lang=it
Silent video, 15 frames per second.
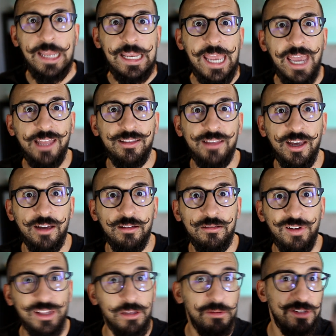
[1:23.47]
e niente.
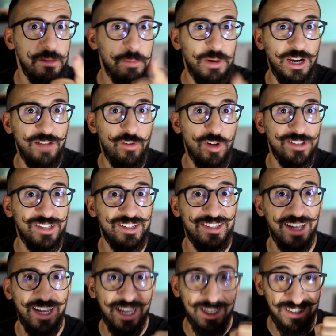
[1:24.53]
Fatemi sapere la vostra
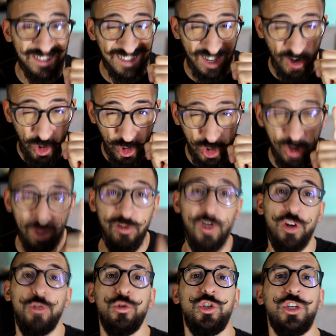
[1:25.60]
se anche secondo
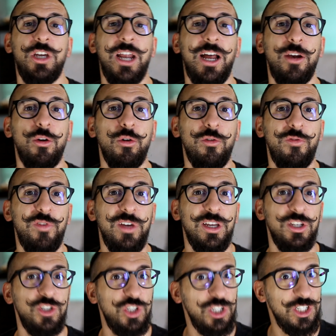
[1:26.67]
voi uscirà
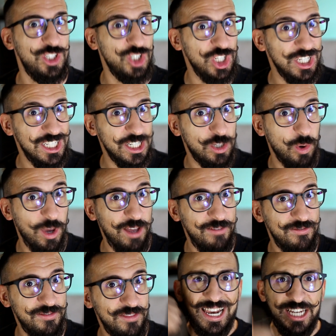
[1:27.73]
Luffy G5
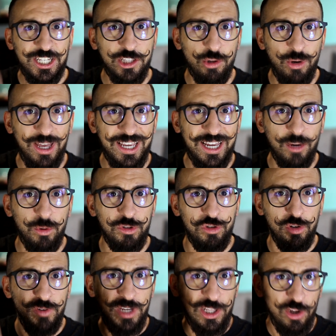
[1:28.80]
Lasciate un like a
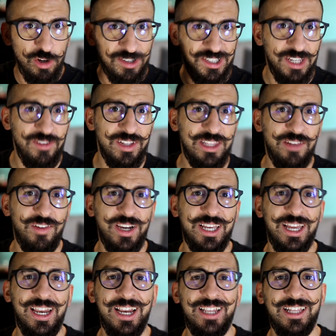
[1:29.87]
questo video, iscrivetevi al
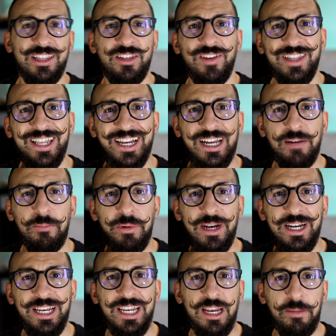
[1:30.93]
canale ed attivate la
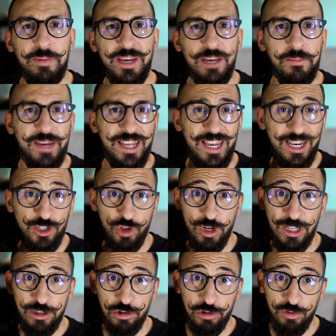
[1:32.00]
campanellina per rimanere
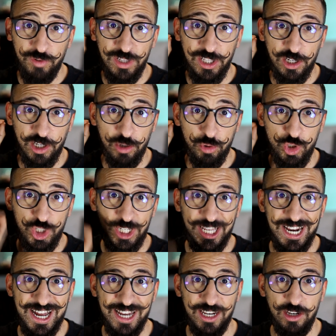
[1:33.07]
aggiornati su video che
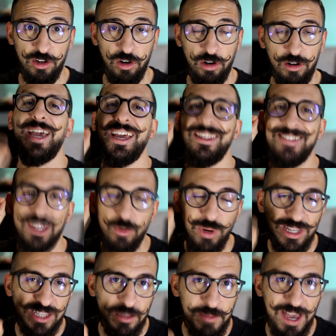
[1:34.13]
usciranno e
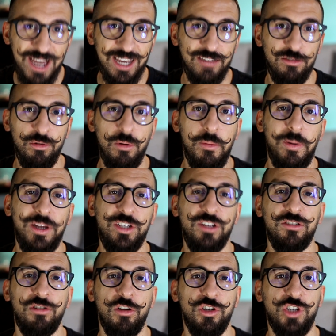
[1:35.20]
seguitemi anche sulle mie
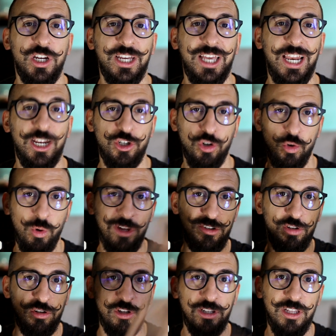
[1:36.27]
pagine social che lascio qua
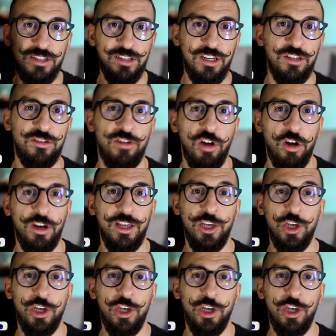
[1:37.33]
sotto in descrizione.